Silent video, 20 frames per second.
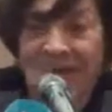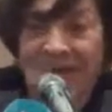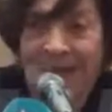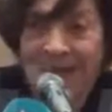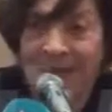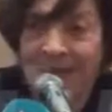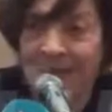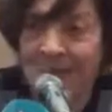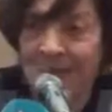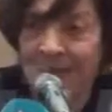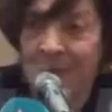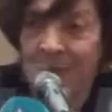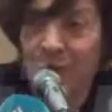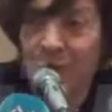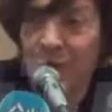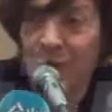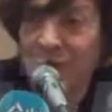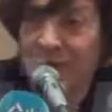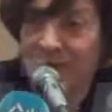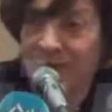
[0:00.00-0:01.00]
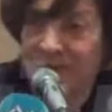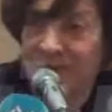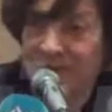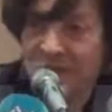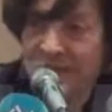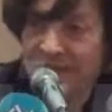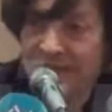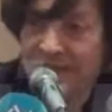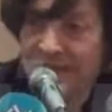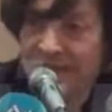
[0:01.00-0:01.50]
عن الموضوع ده
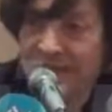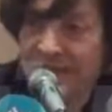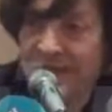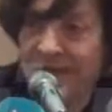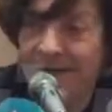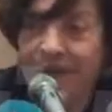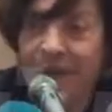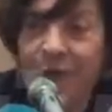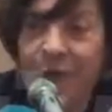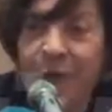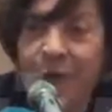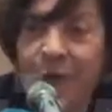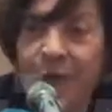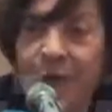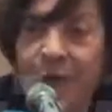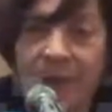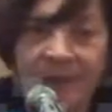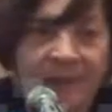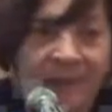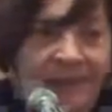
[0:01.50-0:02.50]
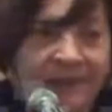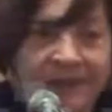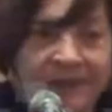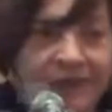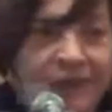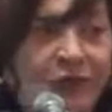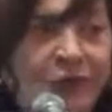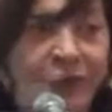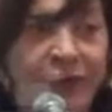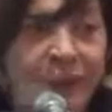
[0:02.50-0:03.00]
بالتفصيل ويمكن
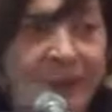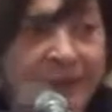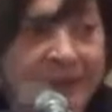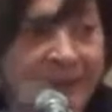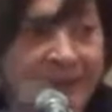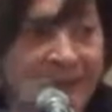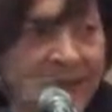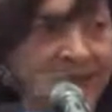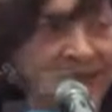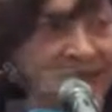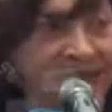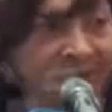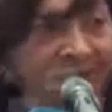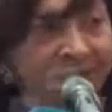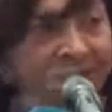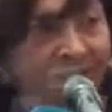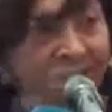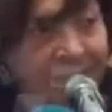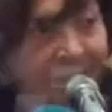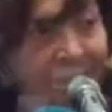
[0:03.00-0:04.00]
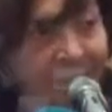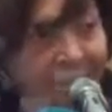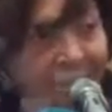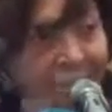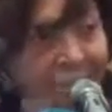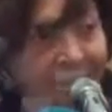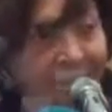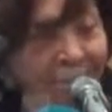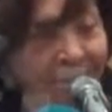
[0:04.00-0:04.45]
تديكوا تدريبات ازاي تحصل